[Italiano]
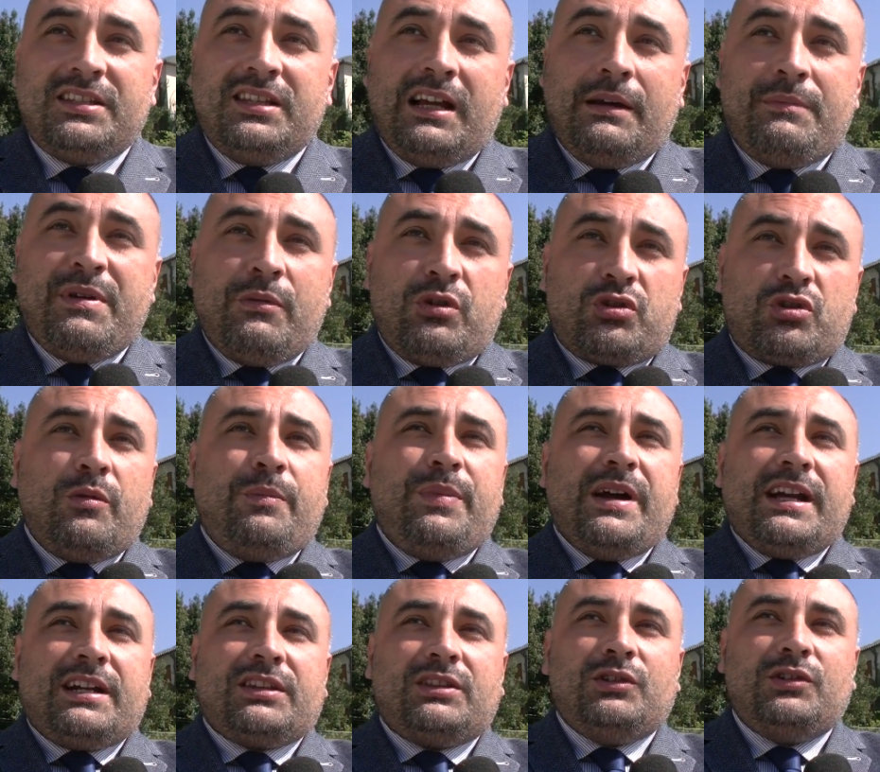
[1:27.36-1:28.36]
abbiamo
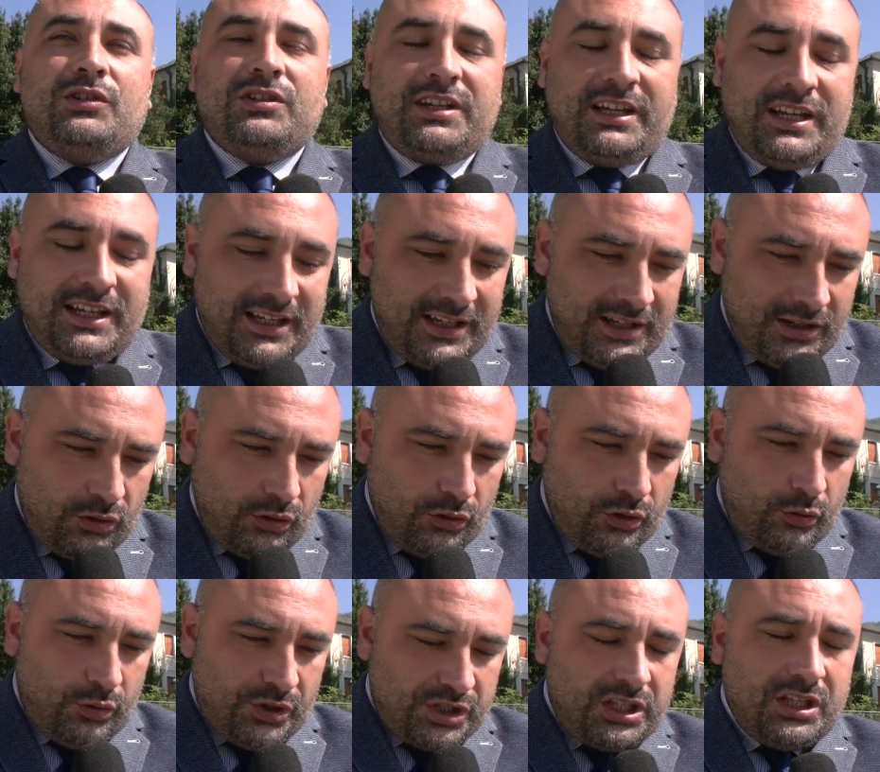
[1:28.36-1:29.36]
scoperto che
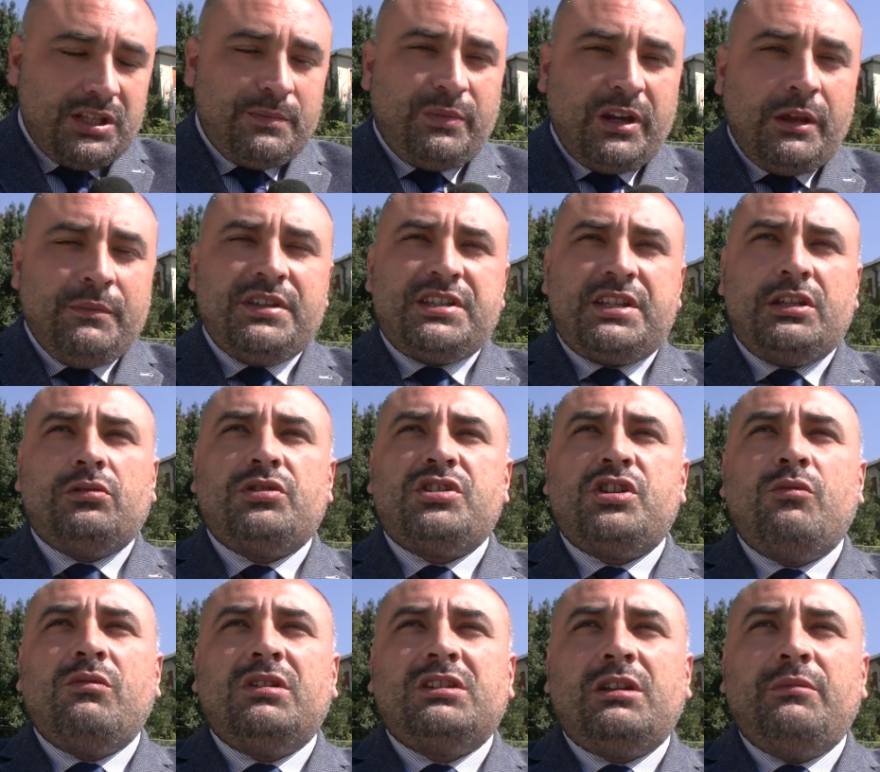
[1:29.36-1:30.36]
con questi primi
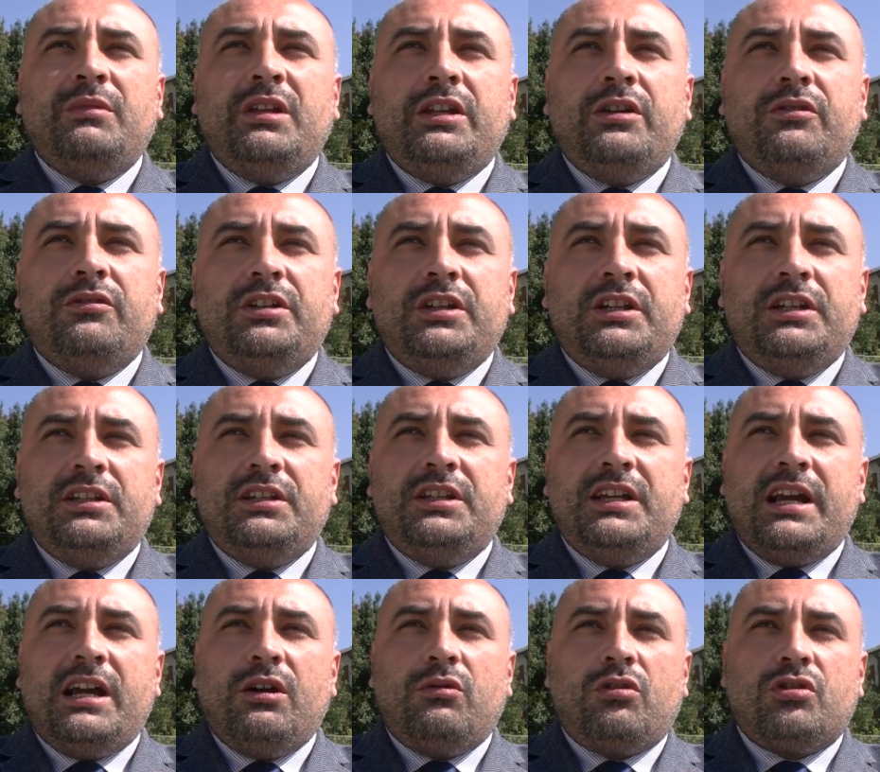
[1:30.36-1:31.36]
150 milioni
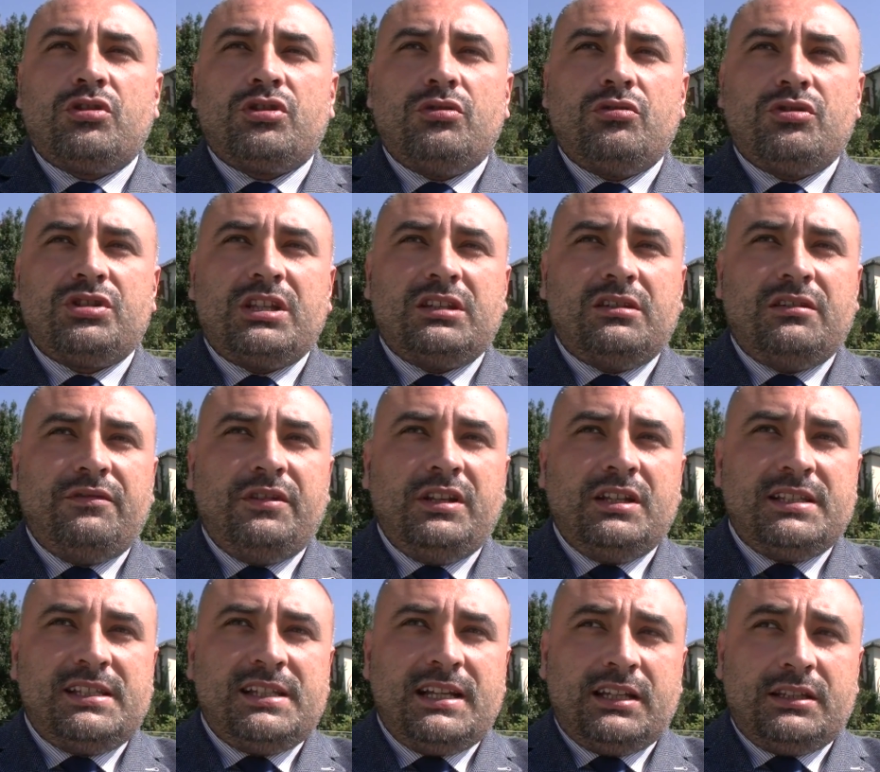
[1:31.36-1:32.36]
di euro sono stati
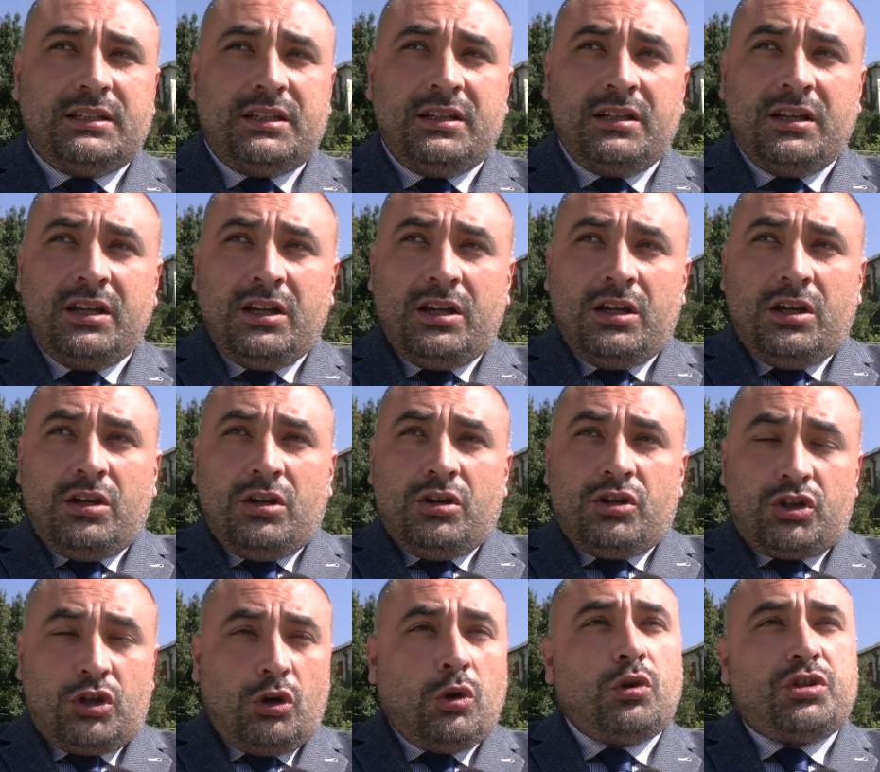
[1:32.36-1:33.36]
finanziati
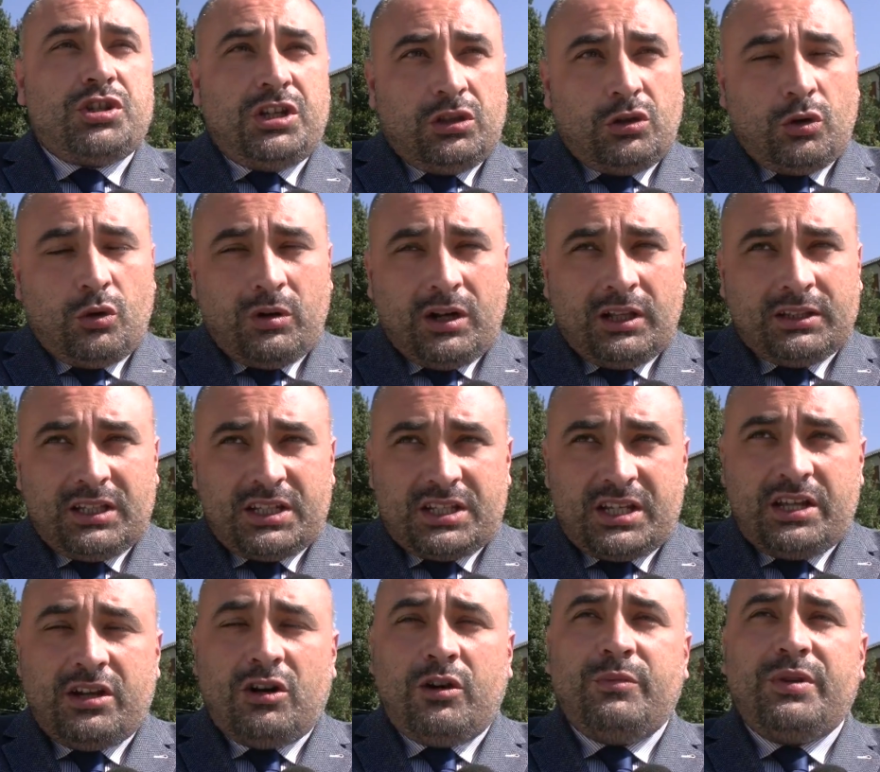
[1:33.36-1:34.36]
solo
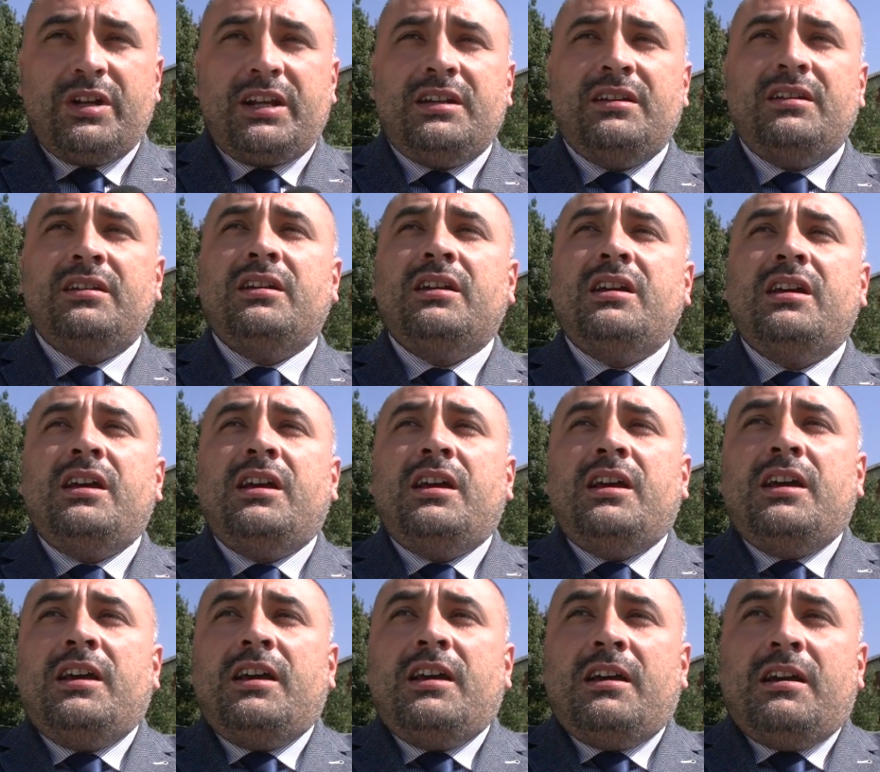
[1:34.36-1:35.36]
146 opere,
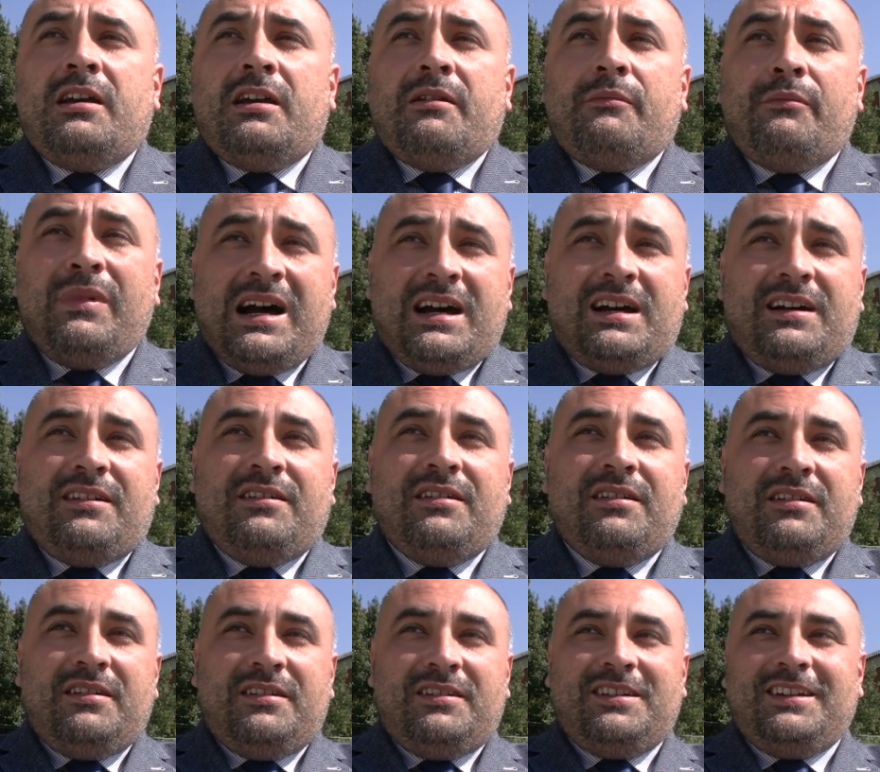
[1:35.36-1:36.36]
ma
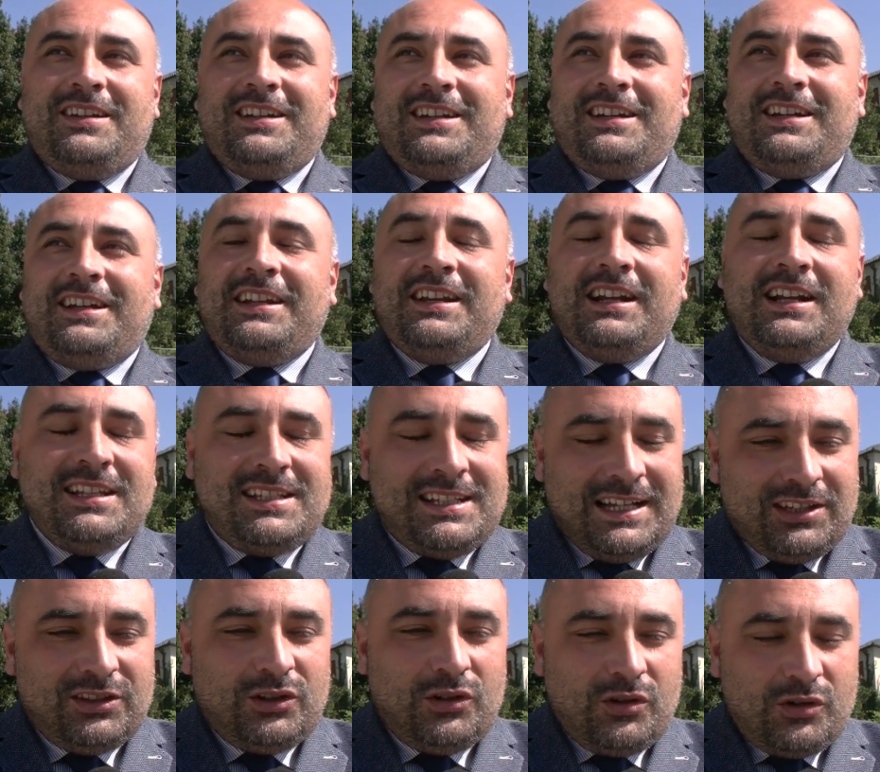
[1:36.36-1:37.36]
eh,
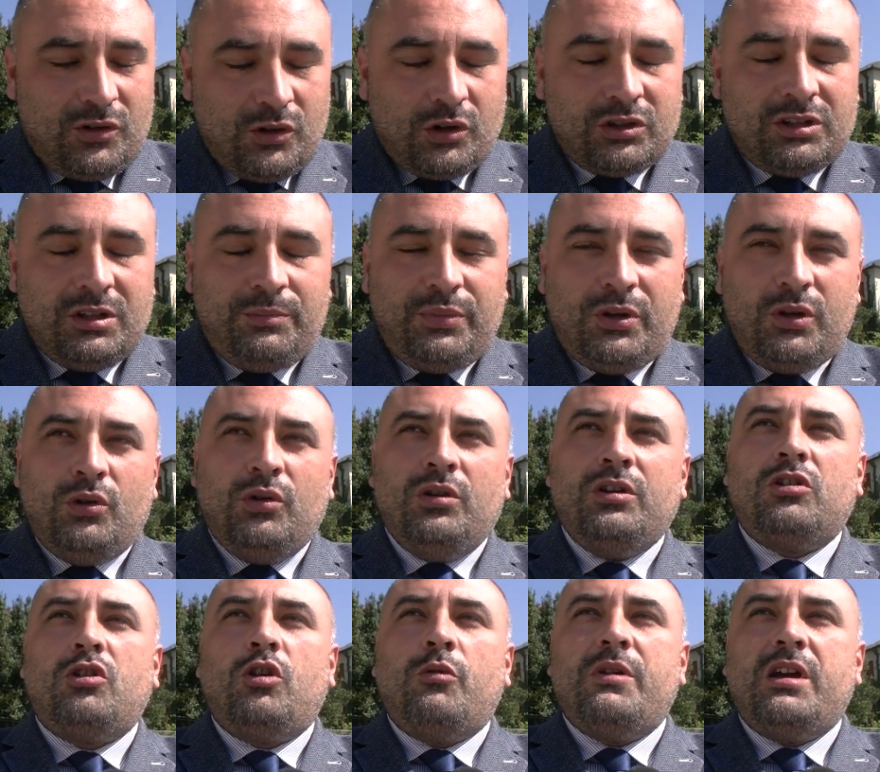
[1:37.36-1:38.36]
analizzando ancora di più
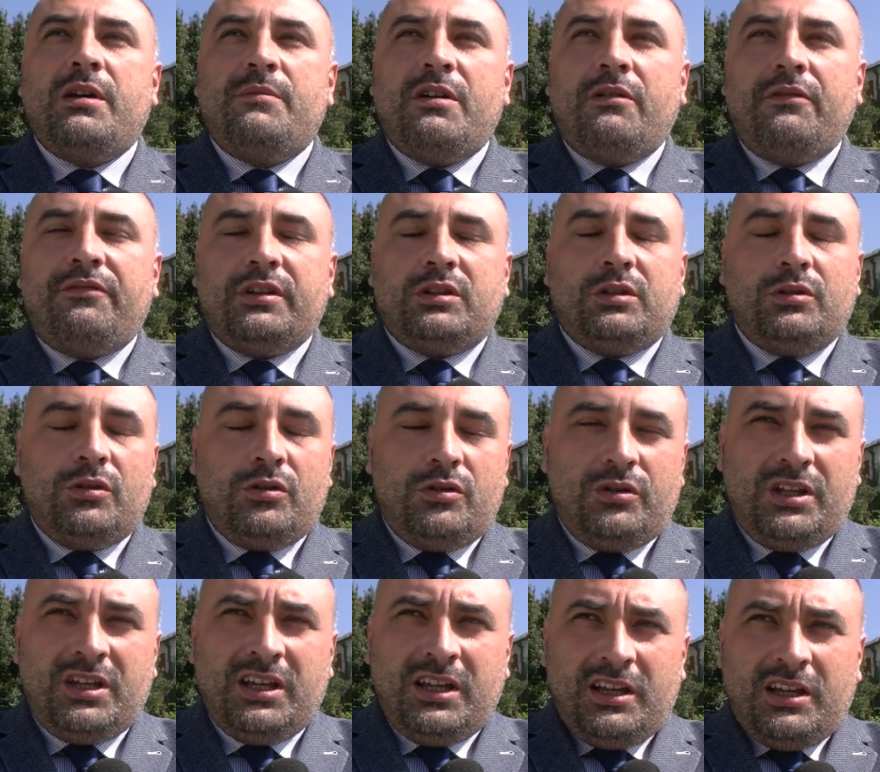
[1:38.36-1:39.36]
come abbiamo fatto
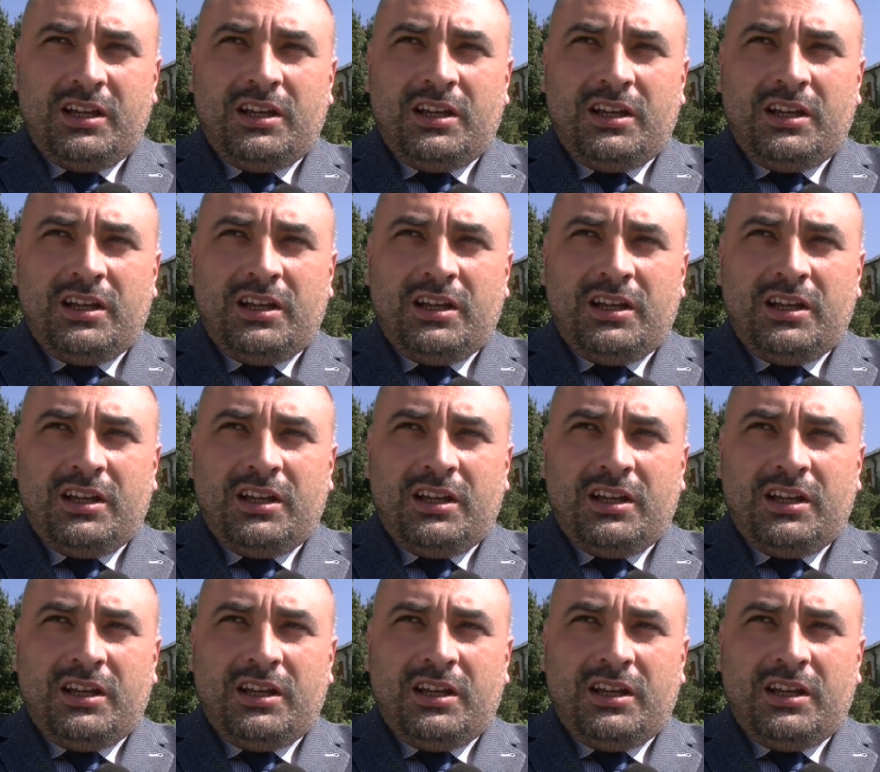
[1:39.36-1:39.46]
noi